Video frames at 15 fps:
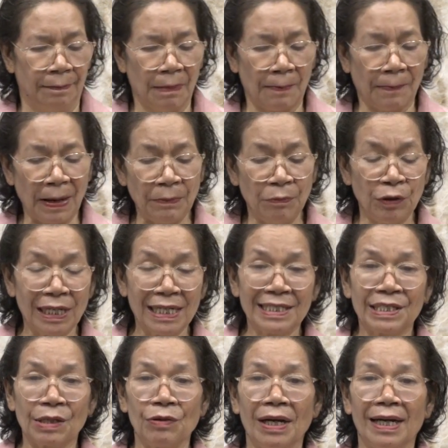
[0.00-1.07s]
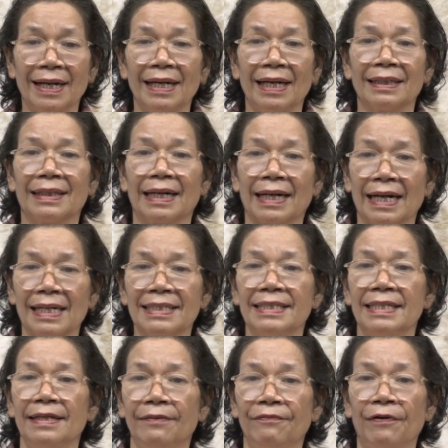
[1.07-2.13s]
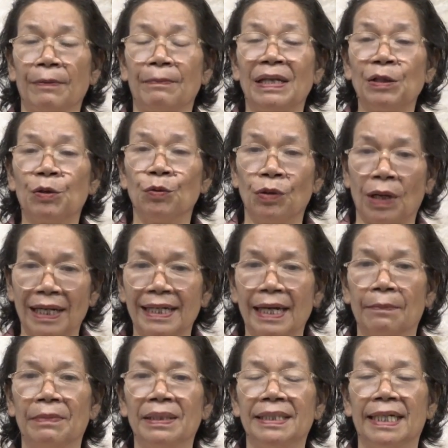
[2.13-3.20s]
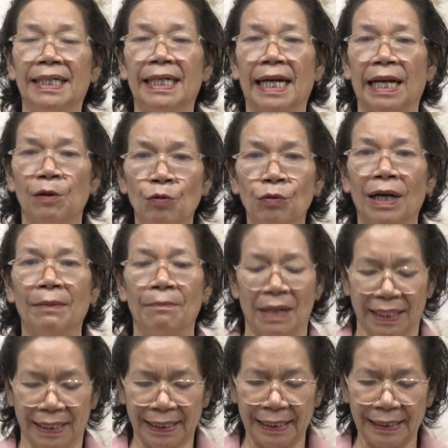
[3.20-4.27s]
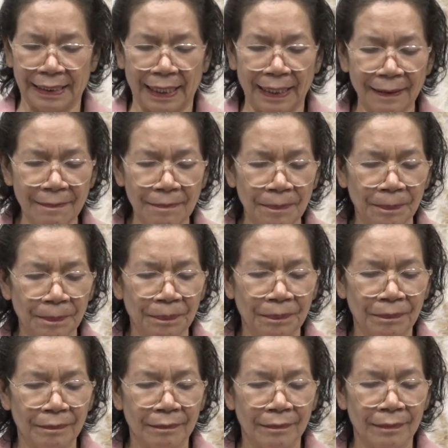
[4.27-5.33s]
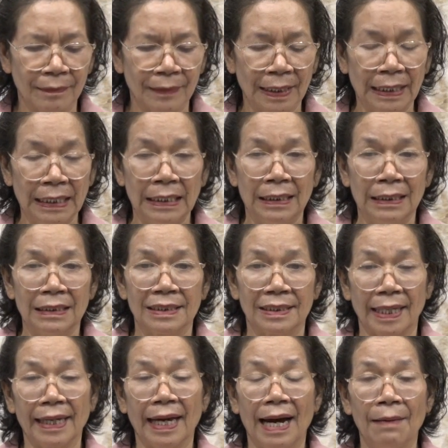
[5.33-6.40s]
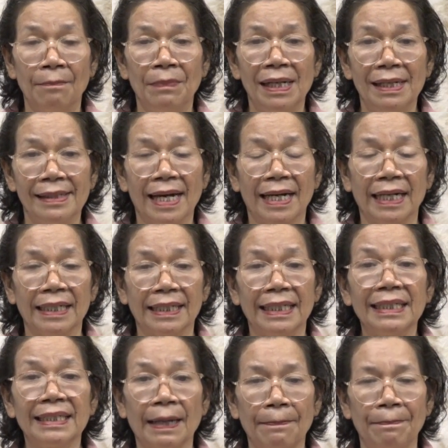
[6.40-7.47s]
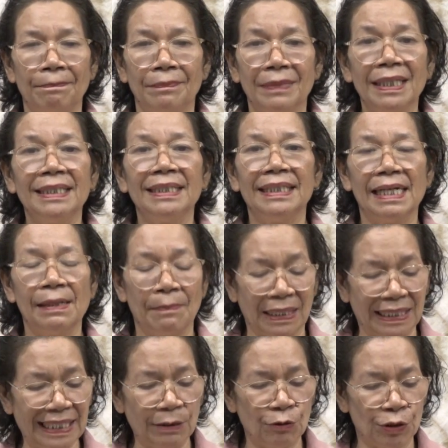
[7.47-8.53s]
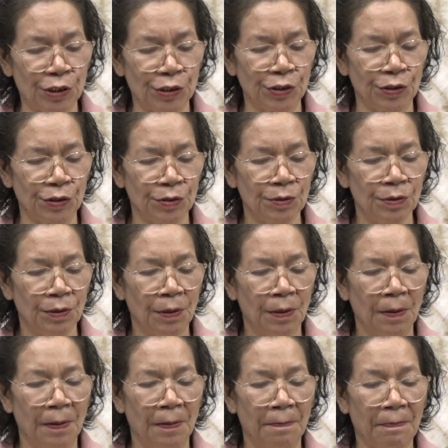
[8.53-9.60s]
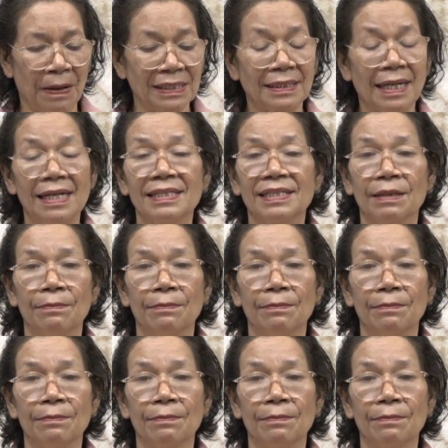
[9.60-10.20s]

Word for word: Bapak, Ibu, dan Saudara yang terkasih, firman Tuhan yang menjadi renungan bagi kita, saya ambil dari kitab Injil Matius pasal